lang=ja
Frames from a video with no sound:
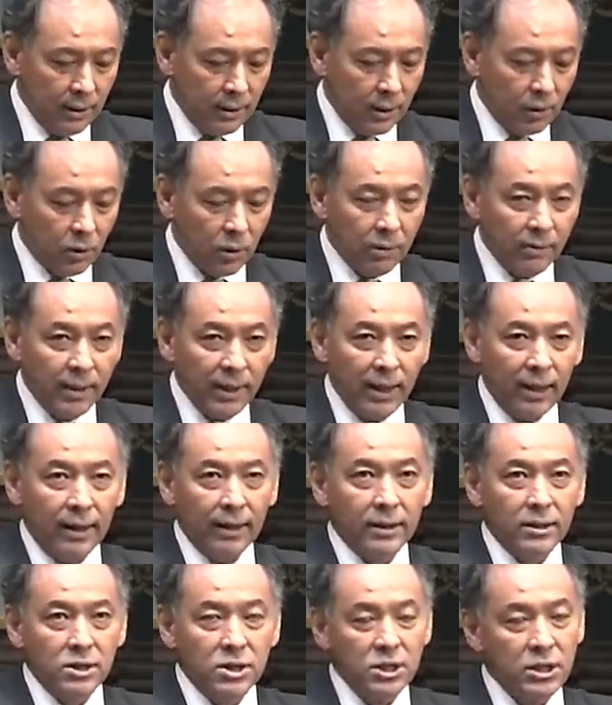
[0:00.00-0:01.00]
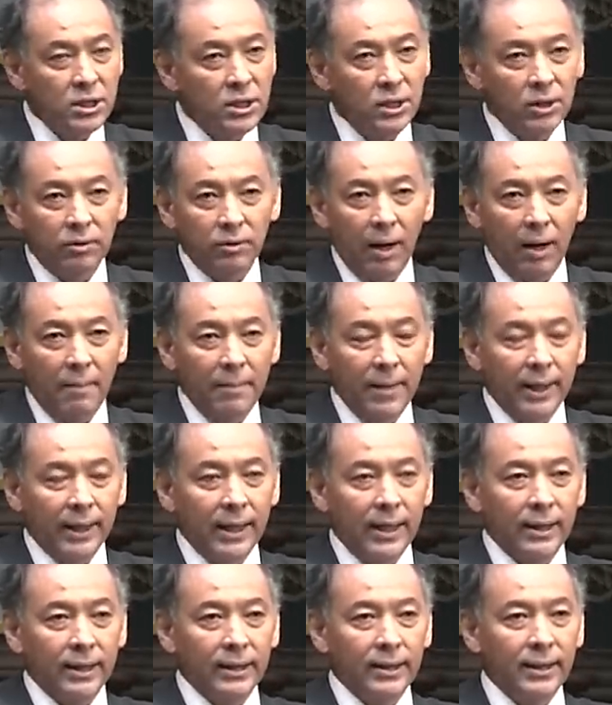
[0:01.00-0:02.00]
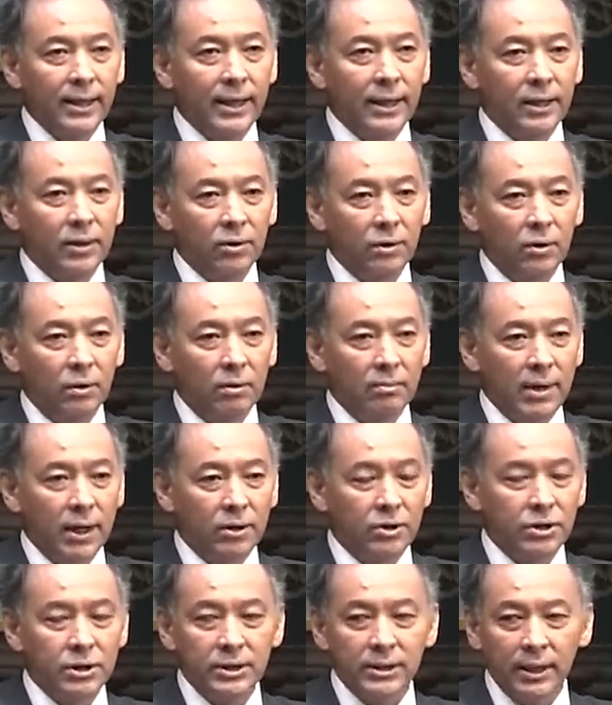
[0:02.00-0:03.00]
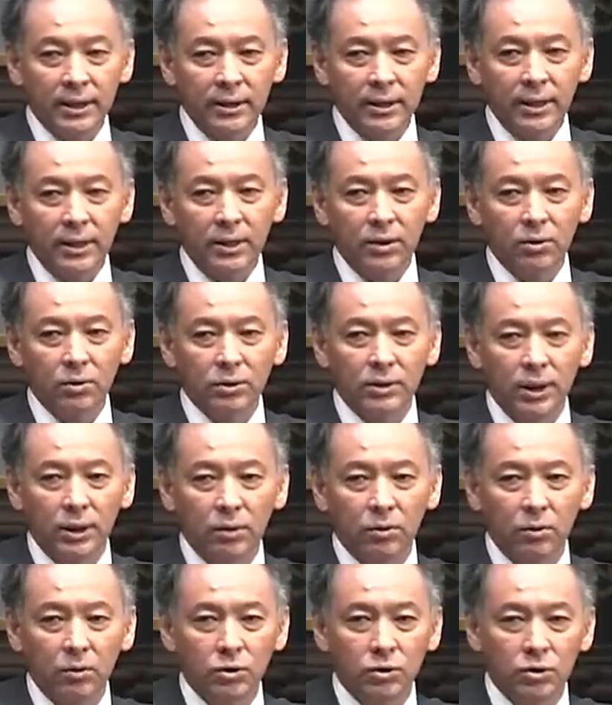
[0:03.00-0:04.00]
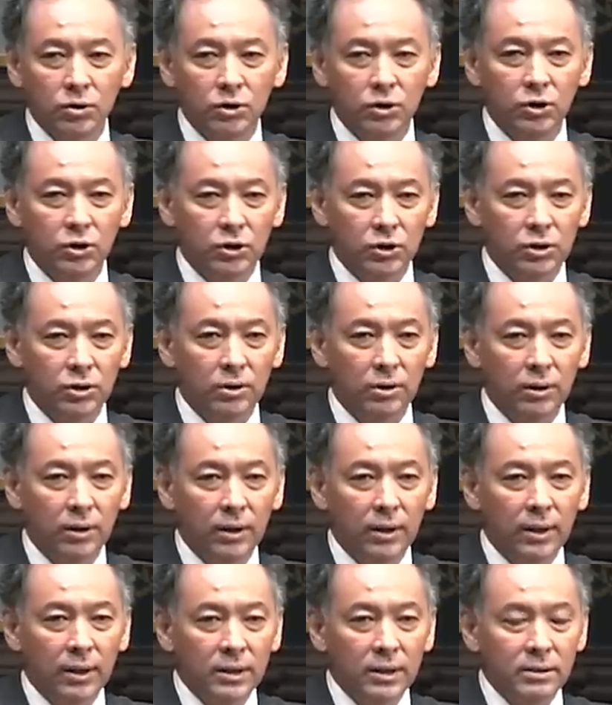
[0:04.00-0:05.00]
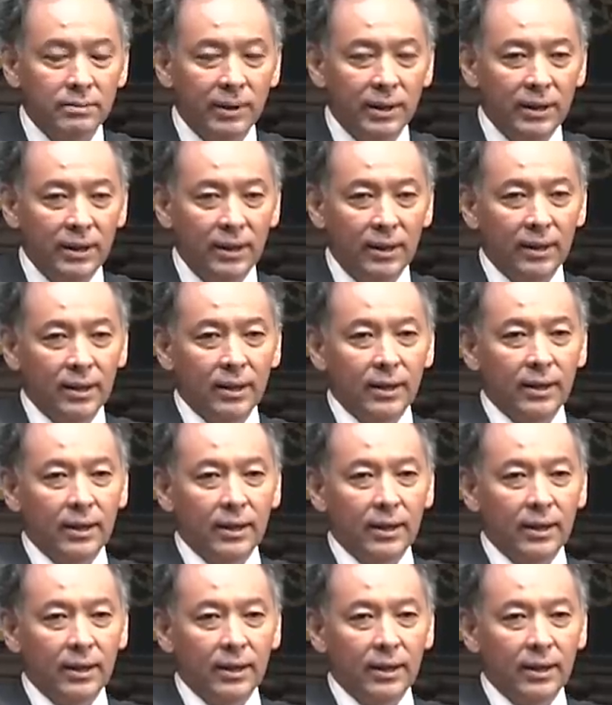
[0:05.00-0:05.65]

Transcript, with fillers: でこれは真理とはあんまり関係ないけど、まあ、口先で人を説得する技術とつまり、